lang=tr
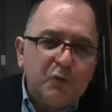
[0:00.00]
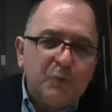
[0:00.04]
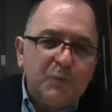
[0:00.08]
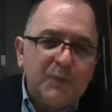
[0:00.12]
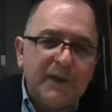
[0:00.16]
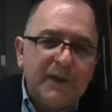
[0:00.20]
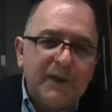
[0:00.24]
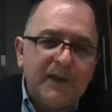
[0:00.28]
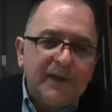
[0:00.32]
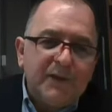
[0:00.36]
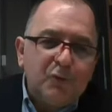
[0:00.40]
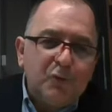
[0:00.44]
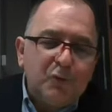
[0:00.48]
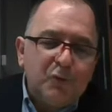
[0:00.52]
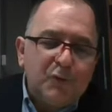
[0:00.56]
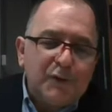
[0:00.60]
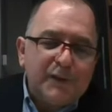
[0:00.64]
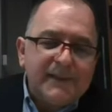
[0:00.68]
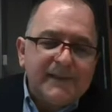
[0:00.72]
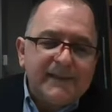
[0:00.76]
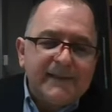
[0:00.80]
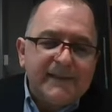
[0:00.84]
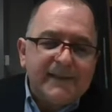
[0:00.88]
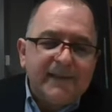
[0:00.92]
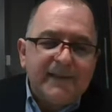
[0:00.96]
durumda.
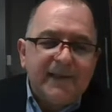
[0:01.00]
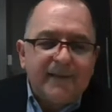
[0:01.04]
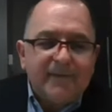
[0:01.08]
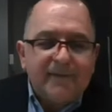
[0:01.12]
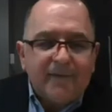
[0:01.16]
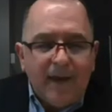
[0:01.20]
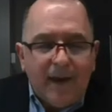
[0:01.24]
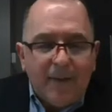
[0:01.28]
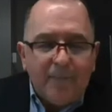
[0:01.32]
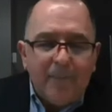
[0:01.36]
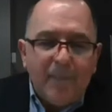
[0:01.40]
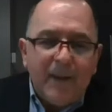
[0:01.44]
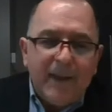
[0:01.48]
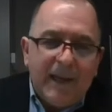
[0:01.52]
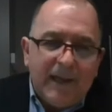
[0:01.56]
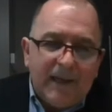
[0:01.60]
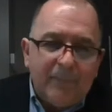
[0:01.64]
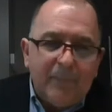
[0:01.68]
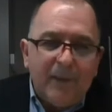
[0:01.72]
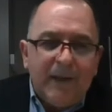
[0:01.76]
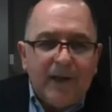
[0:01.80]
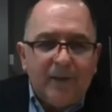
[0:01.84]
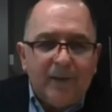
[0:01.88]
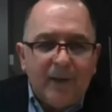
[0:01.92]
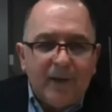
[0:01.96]
Dolayısıyla tam
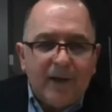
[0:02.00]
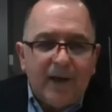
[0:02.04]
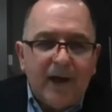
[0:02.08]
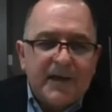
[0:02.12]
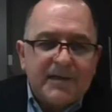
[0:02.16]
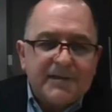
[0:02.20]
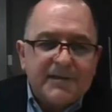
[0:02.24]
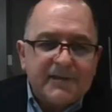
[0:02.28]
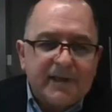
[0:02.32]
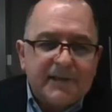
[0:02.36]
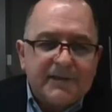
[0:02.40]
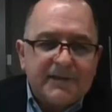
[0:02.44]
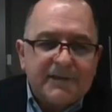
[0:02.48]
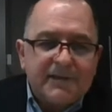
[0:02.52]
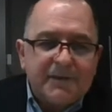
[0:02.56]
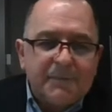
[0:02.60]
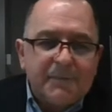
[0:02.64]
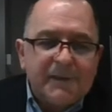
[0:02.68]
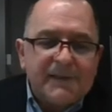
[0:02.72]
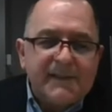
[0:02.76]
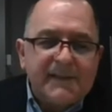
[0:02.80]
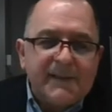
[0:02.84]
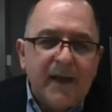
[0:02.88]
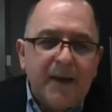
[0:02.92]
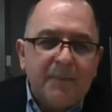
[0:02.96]
elma elma
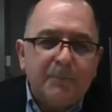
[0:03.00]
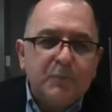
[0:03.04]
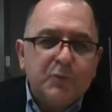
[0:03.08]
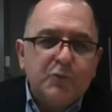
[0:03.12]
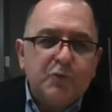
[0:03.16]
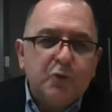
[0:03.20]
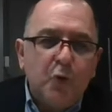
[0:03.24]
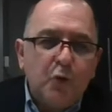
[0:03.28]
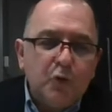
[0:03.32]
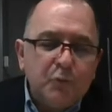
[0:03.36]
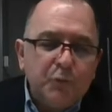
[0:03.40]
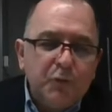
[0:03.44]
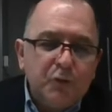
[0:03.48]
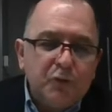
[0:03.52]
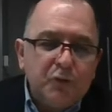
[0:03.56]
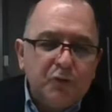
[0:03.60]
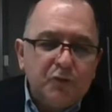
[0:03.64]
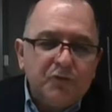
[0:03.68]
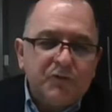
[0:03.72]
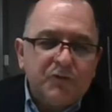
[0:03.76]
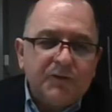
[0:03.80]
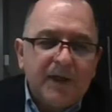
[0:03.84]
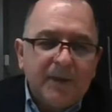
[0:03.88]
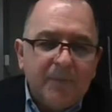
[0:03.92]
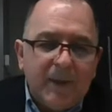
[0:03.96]
karşılaştırması yapmış
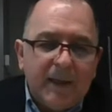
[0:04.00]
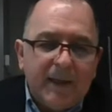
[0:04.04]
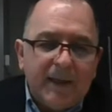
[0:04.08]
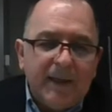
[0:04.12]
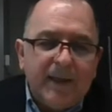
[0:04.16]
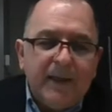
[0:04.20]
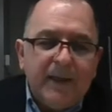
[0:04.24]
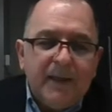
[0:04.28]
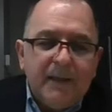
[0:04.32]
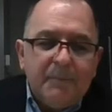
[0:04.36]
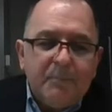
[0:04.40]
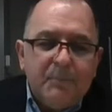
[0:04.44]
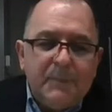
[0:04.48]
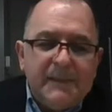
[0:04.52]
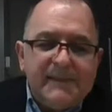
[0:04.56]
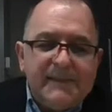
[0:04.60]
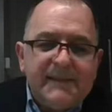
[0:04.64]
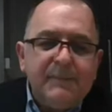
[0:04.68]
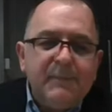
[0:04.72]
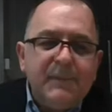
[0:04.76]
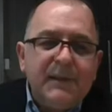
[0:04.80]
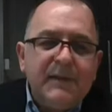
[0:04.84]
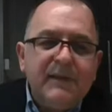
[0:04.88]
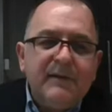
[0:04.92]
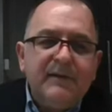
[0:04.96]
olmuyoruz ama
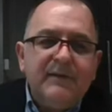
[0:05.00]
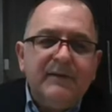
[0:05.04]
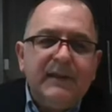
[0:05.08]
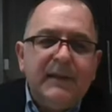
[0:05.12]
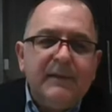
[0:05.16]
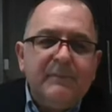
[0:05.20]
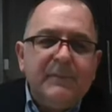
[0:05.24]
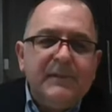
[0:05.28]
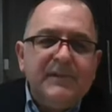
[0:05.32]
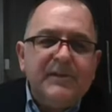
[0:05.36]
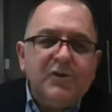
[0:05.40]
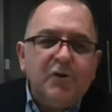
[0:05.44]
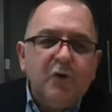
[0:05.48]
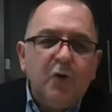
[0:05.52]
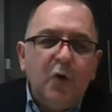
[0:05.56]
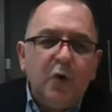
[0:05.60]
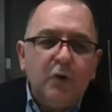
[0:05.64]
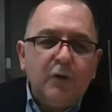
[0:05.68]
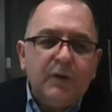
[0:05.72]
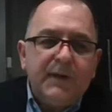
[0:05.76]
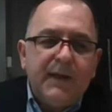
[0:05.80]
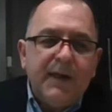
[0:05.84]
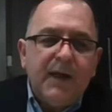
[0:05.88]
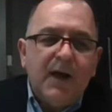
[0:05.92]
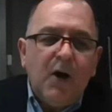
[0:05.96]
bizim girdiğimiz
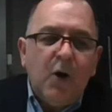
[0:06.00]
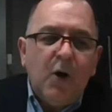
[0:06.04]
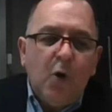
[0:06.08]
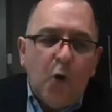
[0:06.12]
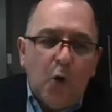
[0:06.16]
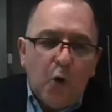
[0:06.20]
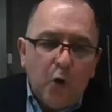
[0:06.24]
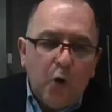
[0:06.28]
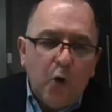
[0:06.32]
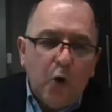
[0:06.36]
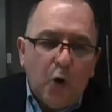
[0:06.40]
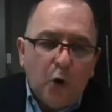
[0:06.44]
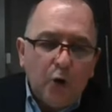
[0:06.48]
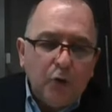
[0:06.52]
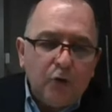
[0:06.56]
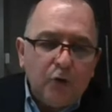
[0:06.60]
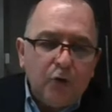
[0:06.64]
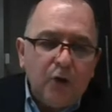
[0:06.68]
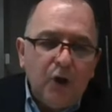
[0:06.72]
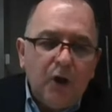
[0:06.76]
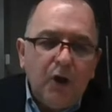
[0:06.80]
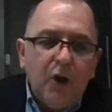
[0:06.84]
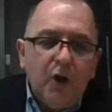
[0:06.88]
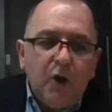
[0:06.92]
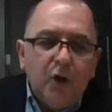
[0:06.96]
yolda o
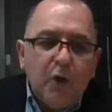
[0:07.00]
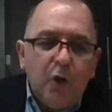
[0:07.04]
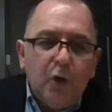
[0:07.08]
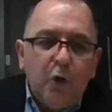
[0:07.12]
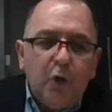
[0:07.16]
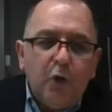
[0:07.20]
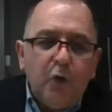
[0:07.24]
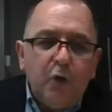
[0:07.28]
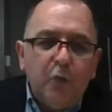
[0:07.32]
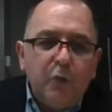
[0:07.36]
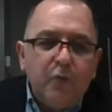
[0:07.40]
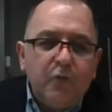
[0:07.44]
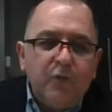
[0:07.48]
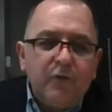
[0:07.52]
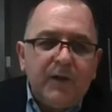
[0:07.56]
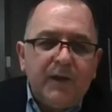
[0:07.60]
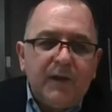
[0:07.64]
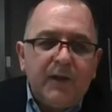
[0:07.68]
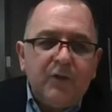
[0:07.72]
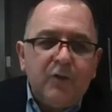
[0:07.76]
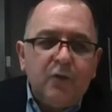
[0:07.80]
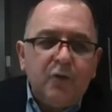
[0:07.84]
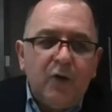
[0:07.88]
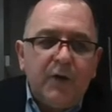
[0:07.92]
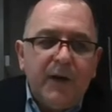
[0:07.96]
yol.
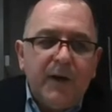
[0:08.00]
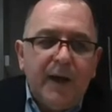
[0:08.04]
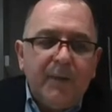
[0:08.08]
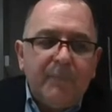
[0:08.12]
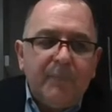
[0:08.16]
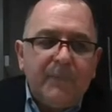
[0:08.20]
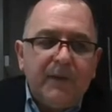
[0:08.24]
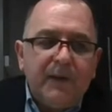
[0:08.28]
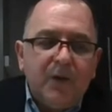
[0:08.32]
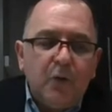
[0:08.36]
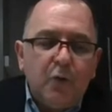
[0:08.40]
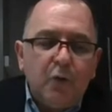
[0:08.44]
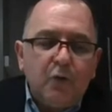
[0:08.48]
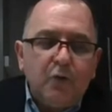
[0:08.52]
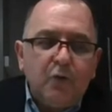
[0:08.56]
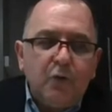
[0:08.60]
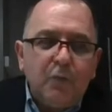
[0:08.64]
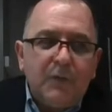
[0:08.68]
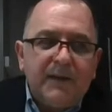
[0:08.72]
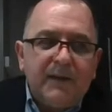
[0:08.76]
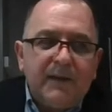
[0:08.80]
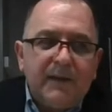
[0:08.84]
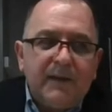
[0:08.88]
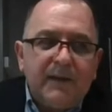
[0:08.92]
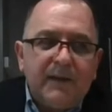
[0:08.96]
Önümüzdeki dönemde
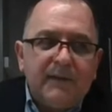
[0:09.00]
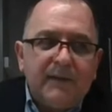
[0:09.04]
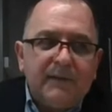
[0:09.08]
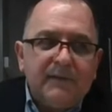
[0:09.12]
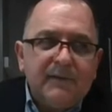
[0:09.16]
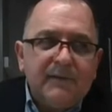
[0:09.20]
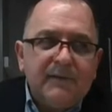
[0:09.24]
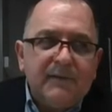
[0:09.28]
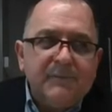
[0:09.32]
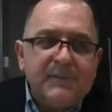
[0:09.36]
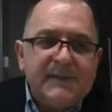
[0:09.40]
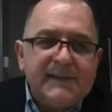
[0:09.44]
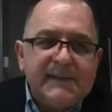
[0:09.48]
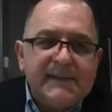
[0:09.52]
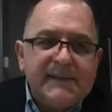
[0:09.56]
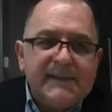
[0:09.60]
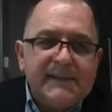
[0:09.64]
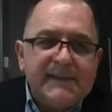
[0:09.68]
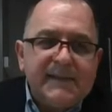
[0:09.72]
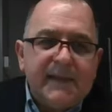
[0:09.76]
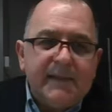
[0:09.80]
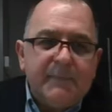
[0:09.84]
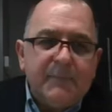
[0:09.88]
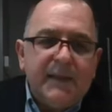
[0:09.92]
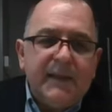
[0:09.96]
otomatik katılım
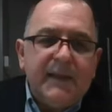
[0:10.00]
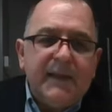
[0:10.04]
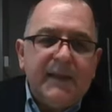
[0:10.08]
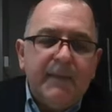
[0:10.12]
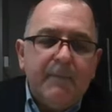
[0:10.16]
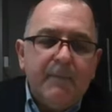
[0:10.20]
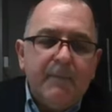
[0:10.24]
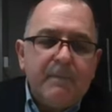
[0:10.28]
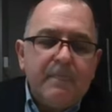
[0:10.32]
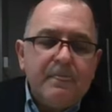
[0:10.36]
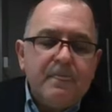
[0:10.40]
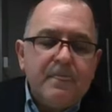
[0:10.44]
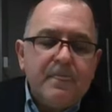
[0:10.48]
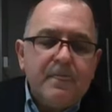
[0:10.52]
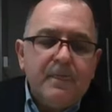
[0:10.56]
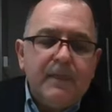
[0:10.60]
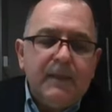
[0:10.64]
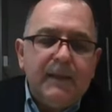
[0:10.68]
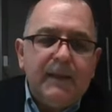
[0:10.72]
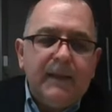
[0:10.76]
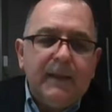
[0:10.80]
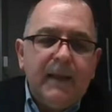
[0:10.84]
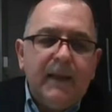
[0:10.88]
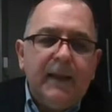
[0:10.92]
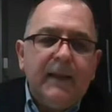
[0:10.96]
sistemi
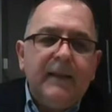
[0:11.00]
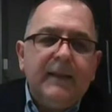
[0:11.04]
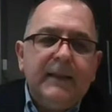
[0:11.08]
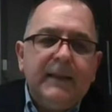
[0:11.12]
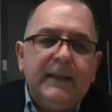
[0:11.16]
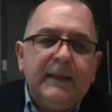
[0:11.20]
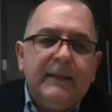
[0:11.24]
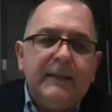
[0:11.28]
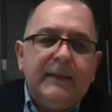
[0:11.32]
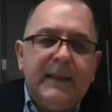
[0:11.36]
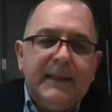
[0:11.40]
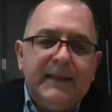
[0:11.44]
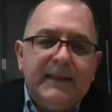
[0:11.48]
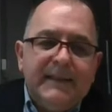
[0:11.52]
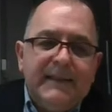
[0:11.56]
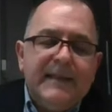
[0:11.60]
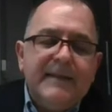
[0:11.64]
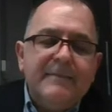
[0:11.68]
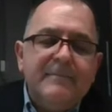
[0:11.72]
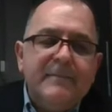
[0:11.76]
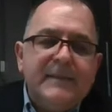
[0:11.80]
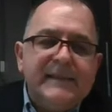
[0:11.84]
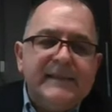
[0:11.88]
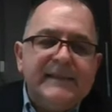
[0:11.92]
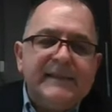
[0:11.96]

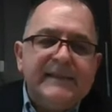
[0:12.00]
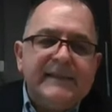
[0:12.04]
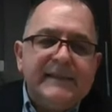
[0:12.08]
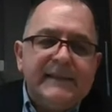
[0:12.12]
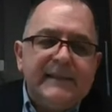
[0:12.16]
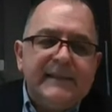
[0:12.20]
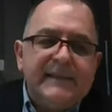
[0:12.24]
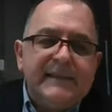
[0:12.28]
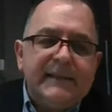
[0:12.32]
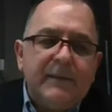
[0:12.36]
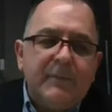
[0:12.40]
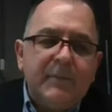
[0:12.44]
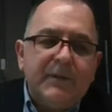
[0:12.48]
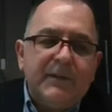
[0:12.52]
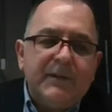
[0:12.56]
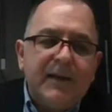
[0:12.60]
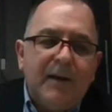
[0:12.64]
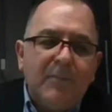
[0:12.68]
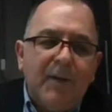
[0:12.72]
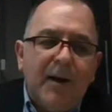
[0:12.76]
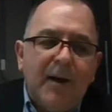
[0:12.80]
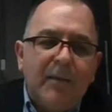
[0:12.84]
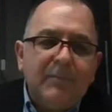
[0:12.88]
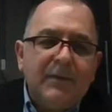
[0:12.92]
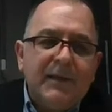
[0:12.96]
dediğimiz sistemi
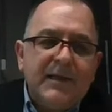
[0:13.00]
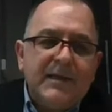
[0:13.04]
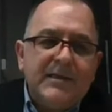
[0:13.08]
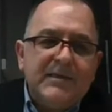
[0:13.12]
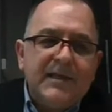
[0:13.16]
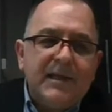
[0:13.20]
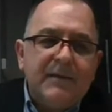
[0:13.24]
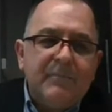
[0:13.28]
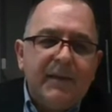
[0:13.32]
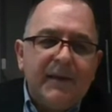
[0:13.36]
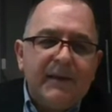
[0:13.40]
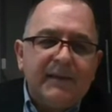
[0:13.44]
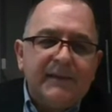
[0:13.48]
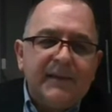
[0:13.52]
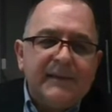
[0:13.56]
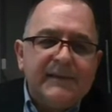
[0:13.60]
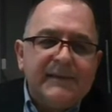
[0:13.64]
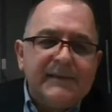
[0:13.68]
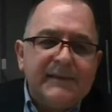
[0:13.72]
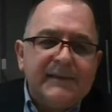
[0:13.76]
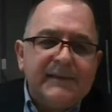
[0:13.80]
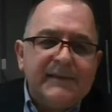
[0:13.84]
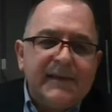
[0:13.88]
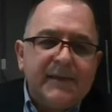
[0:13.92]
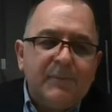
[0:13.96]
tamamlayıcı
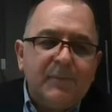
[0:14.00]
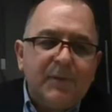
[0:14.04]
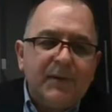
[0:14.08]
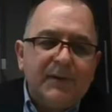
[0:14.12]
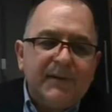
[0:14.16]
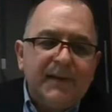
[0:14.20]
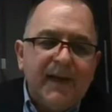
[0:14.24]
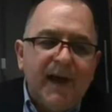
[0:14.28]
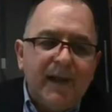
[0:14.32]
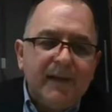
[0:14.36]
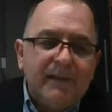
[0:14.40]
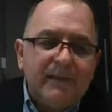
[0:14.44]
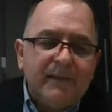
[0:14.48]
emeklilik sistemi adı